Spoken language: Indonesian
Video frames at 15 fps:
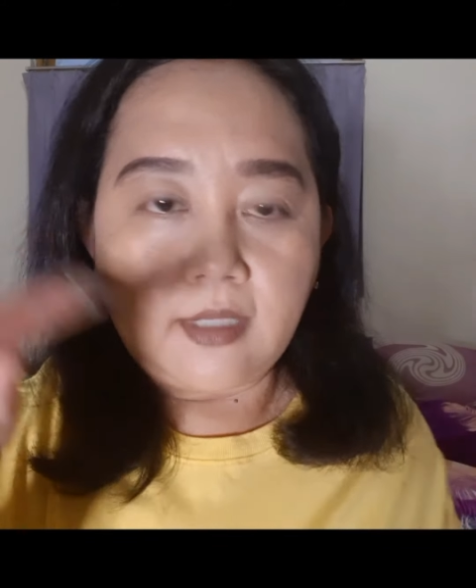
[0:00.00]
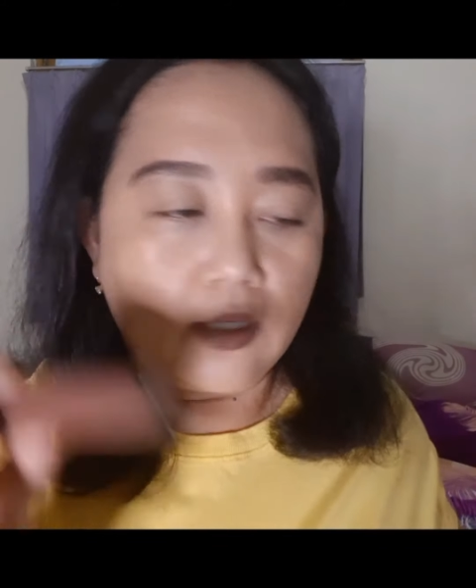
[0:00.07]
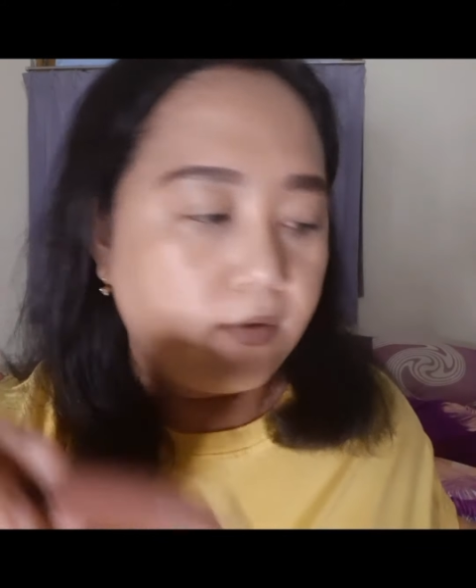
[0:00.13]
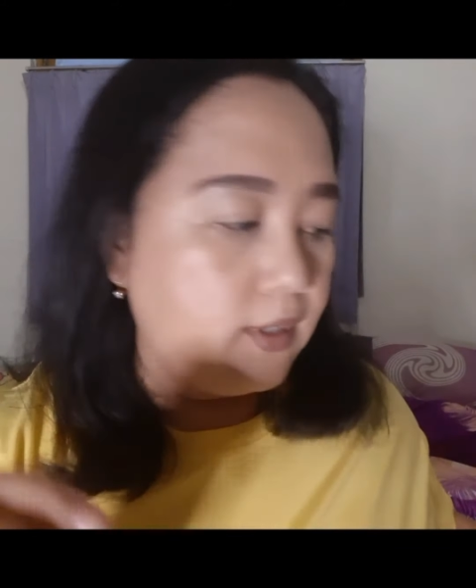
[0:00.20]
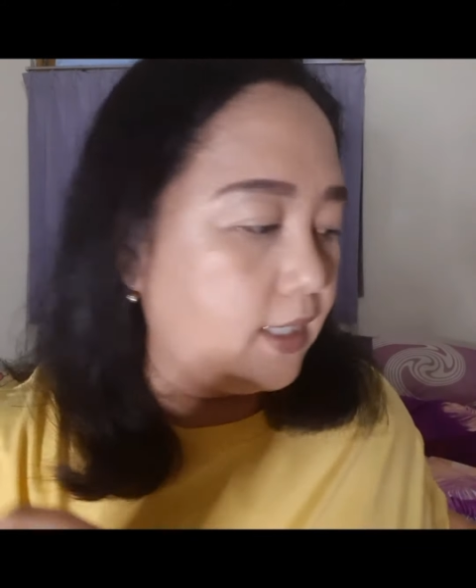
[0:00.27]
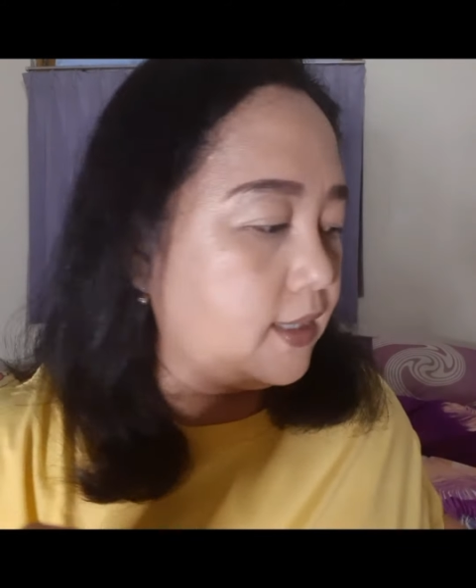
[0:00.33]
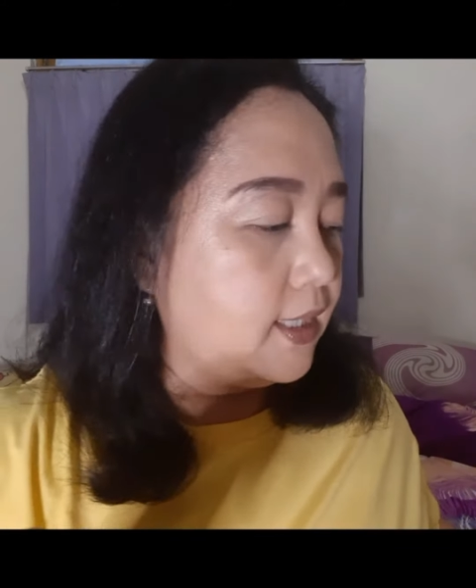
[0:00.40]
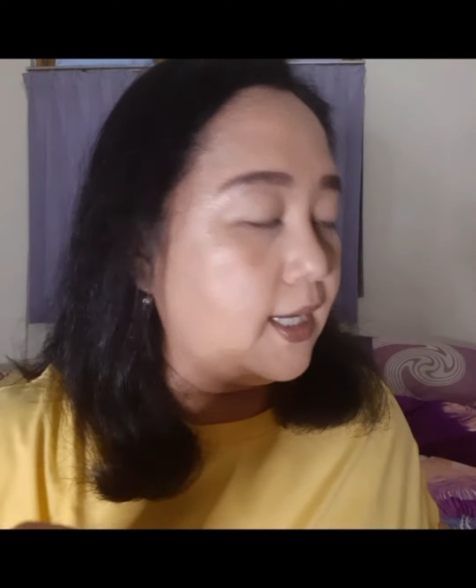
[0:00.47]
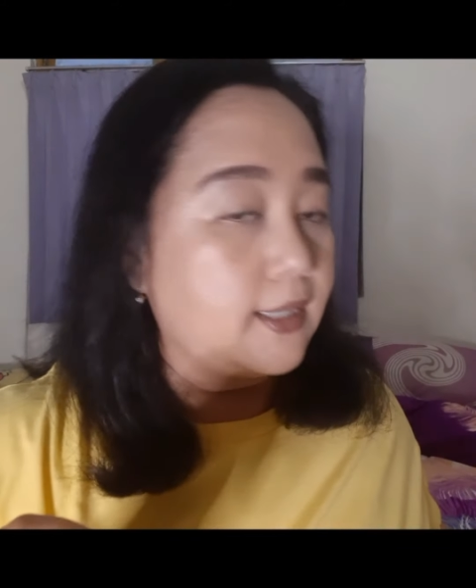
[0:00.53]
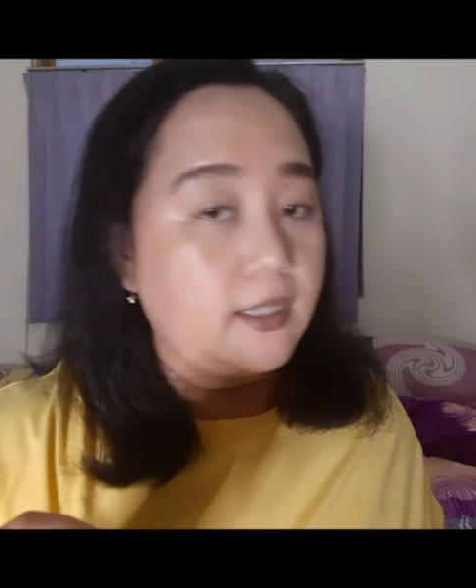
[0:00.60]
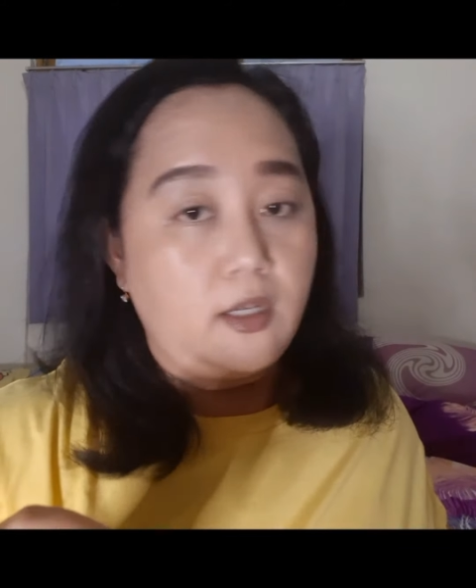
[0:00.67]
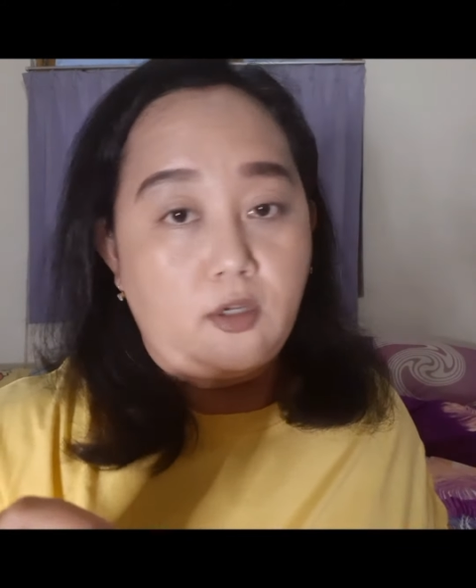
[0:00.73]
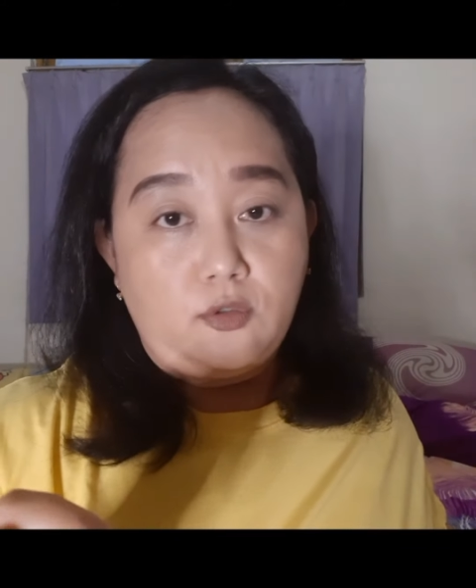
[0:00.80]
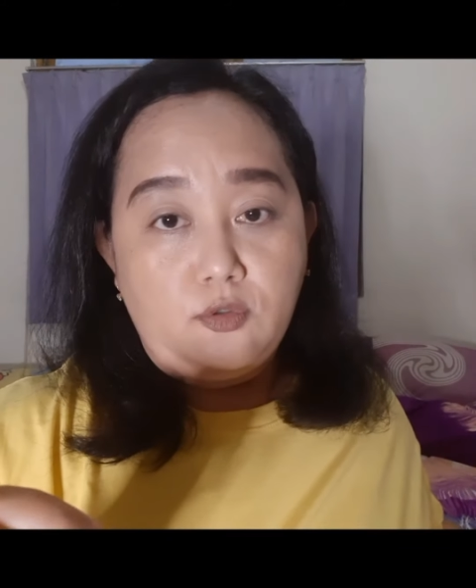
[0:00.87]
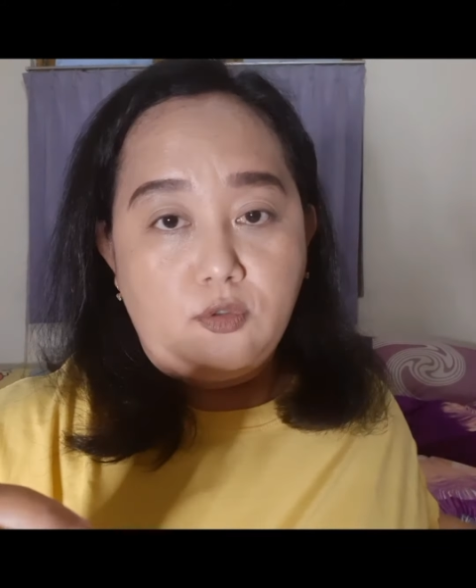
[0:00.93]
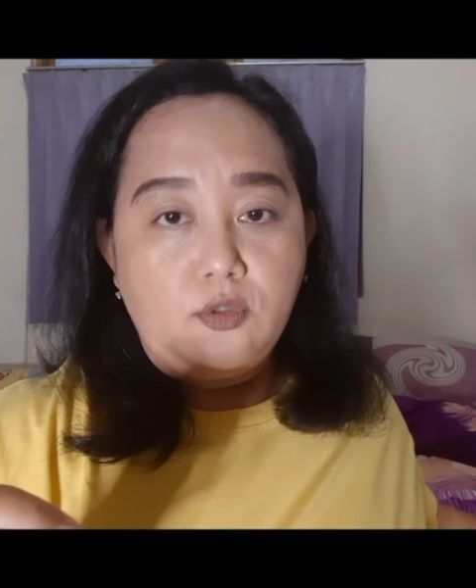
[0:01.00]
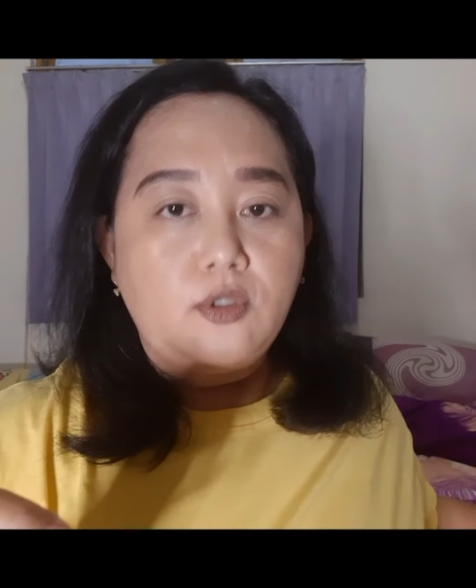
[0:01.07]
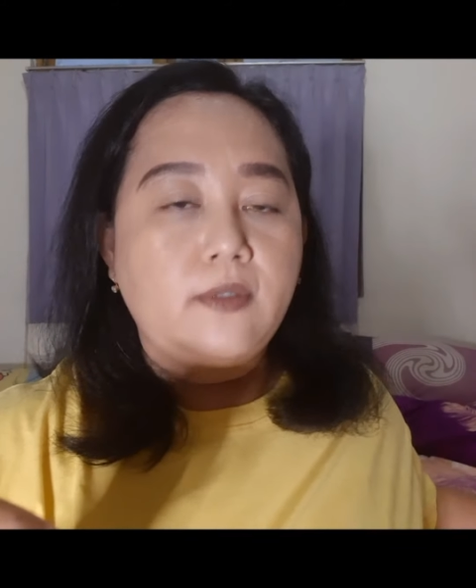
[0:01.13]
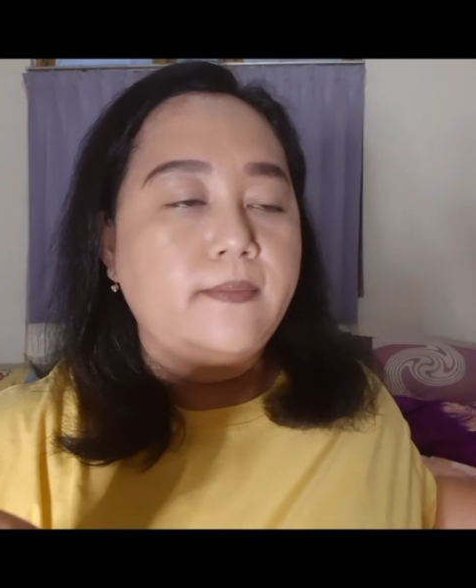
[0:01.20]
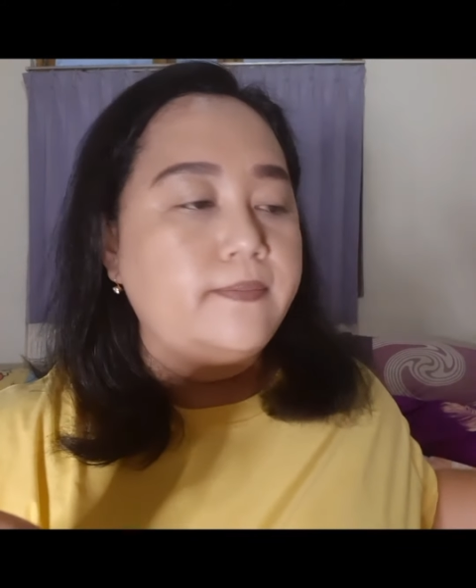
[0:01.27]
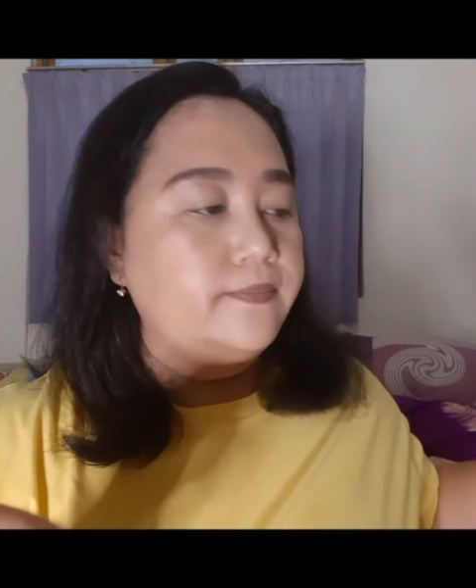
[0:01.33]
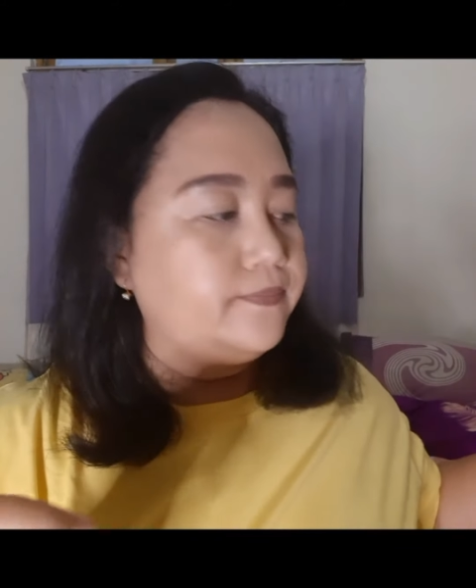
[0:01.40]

aku lihat di katalog dulu